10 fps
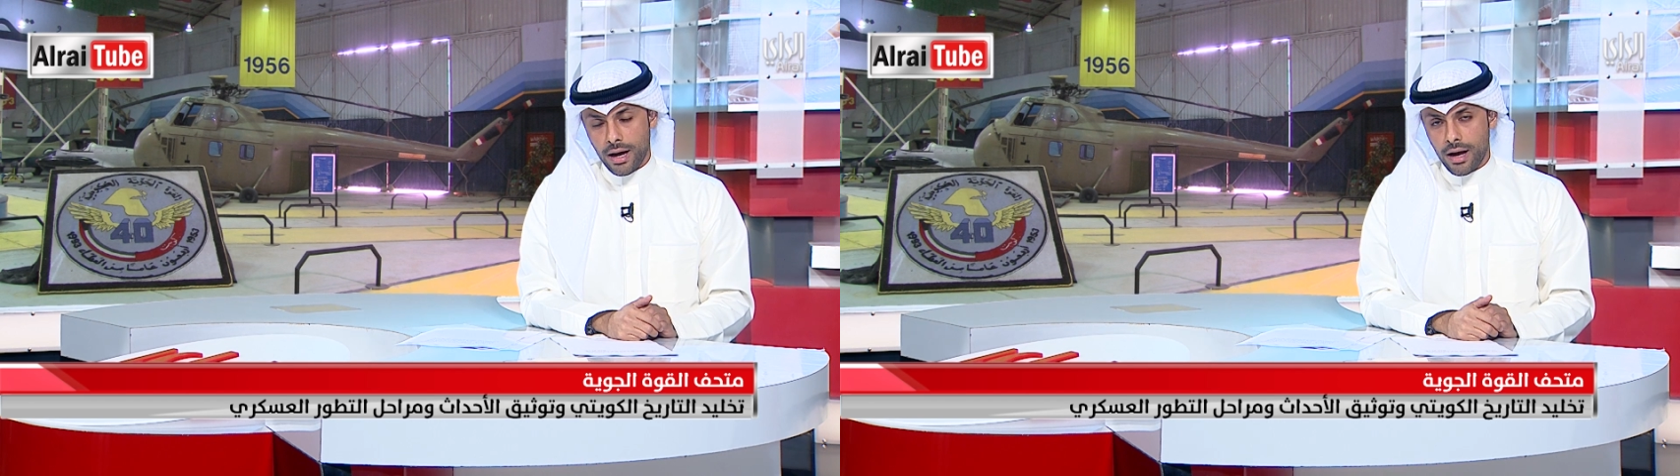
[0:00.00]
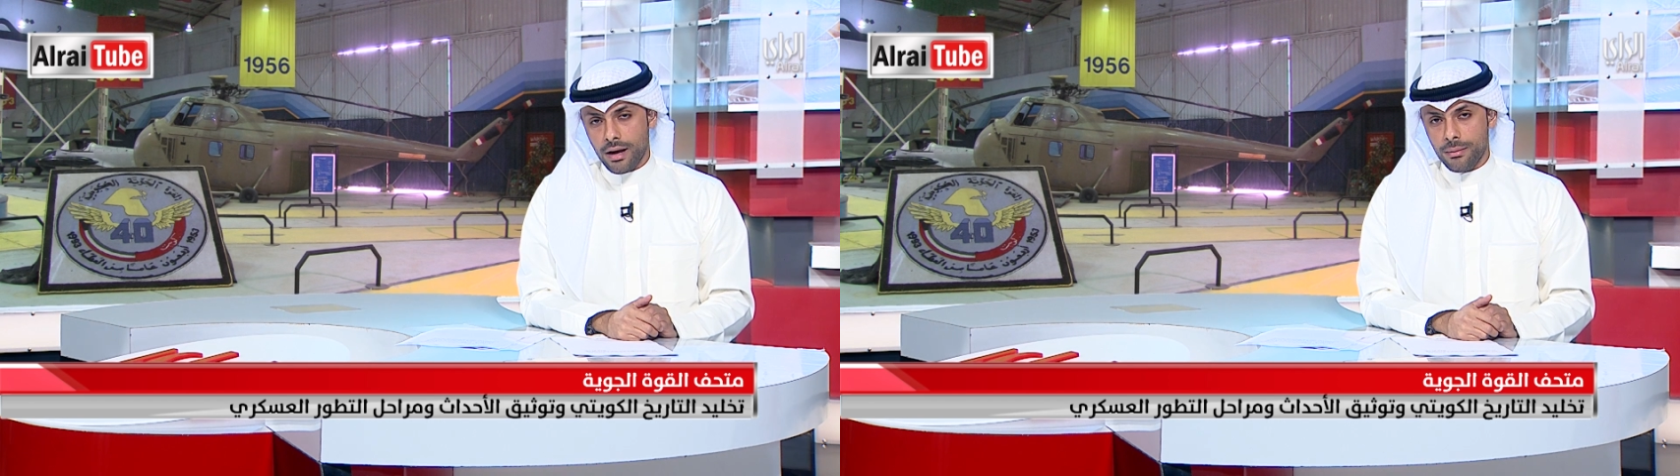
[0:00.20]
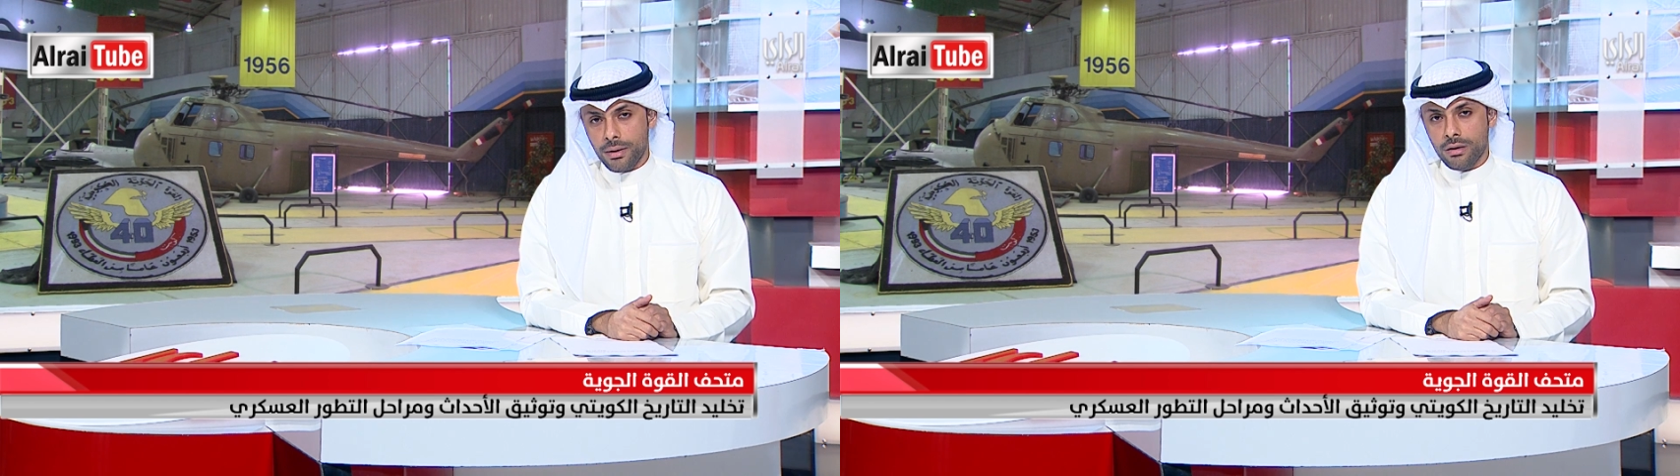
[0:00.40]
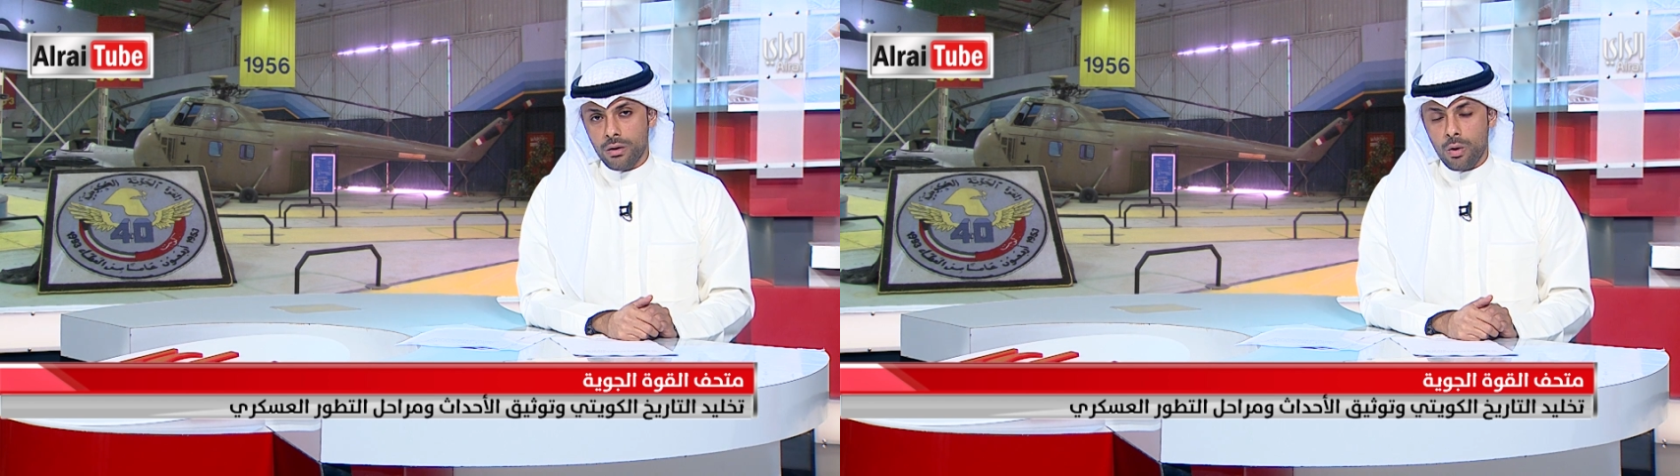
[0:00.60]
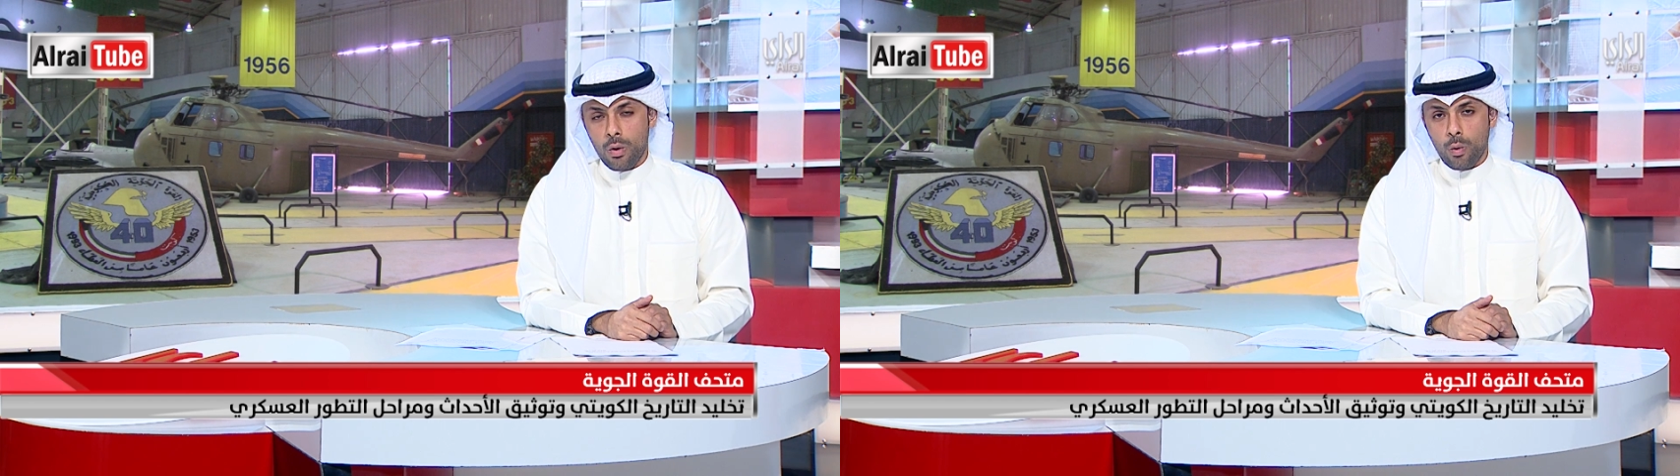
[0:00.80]
على مر
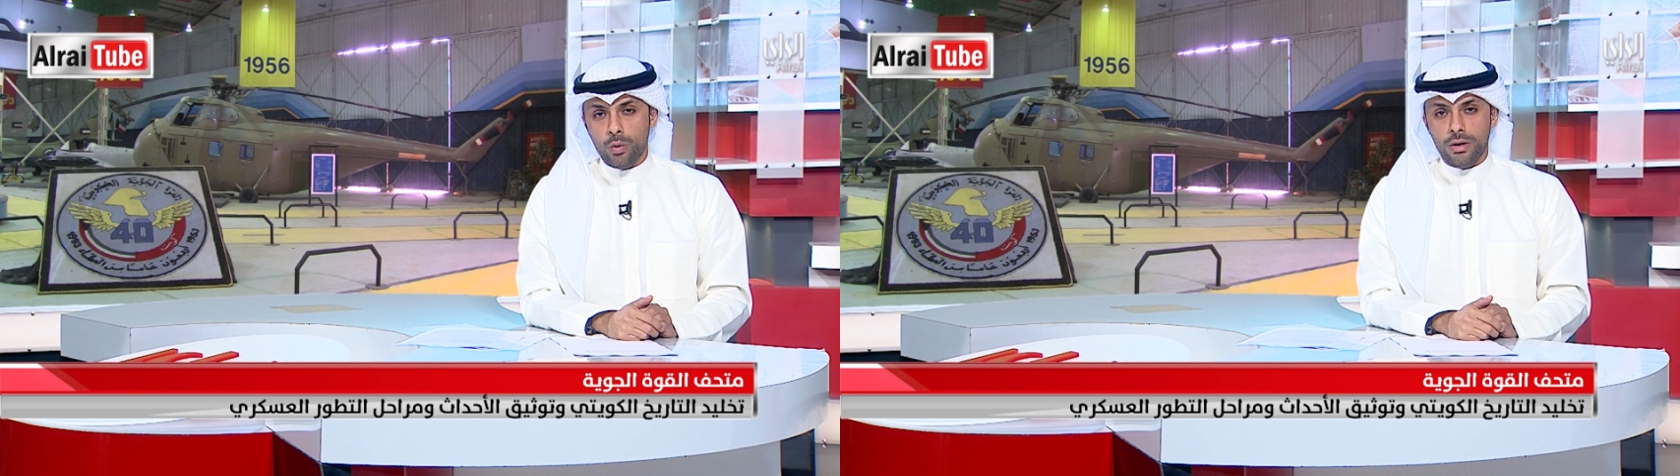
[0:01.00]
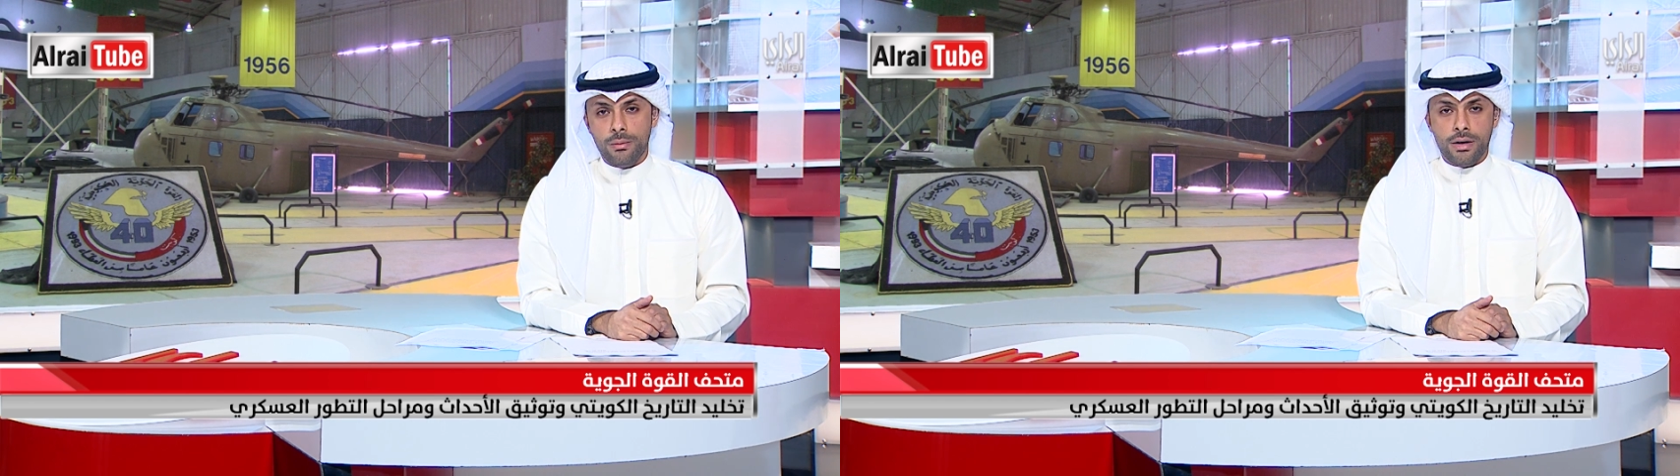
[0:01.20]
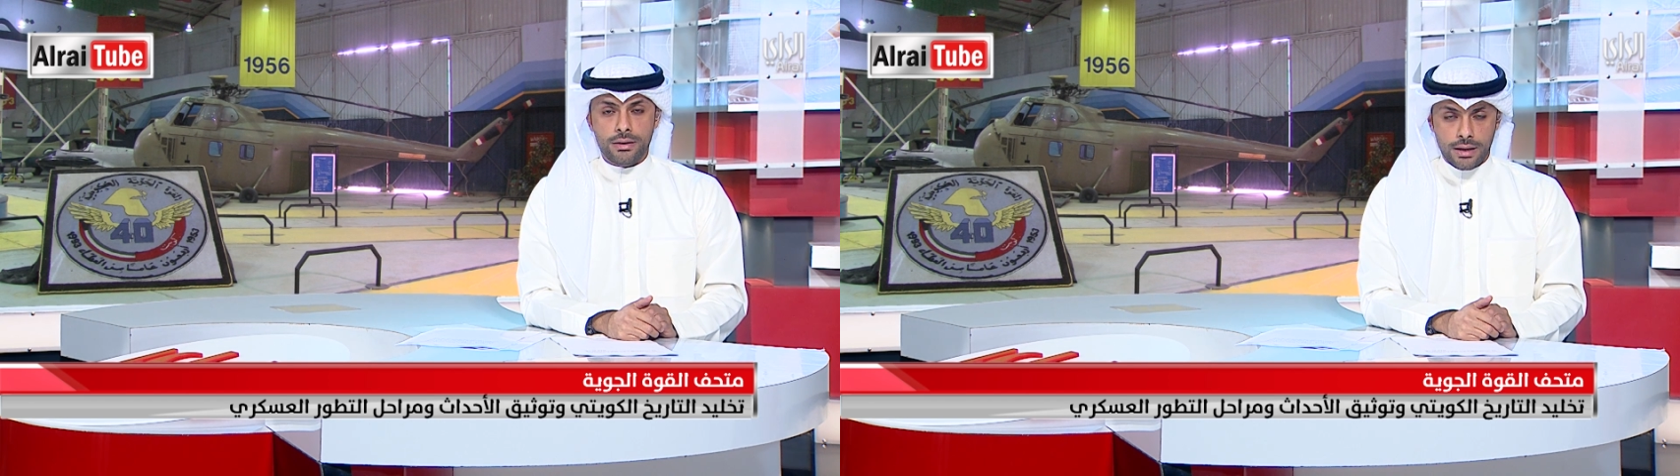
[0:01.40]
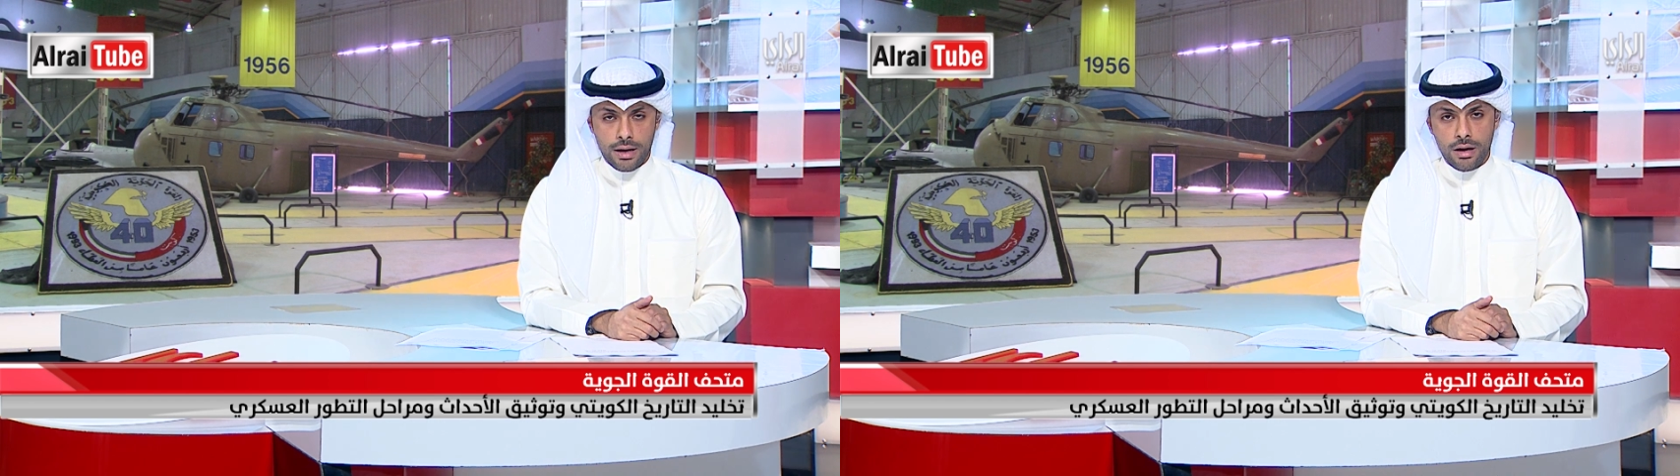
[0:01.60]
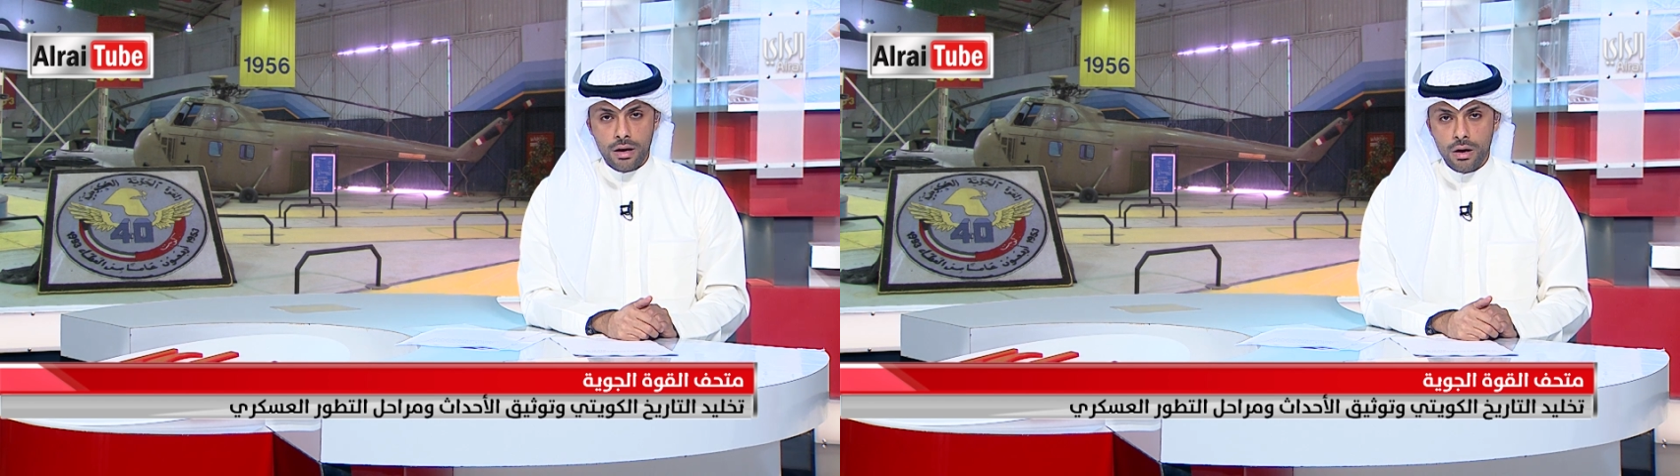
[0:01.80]
العقود الماضية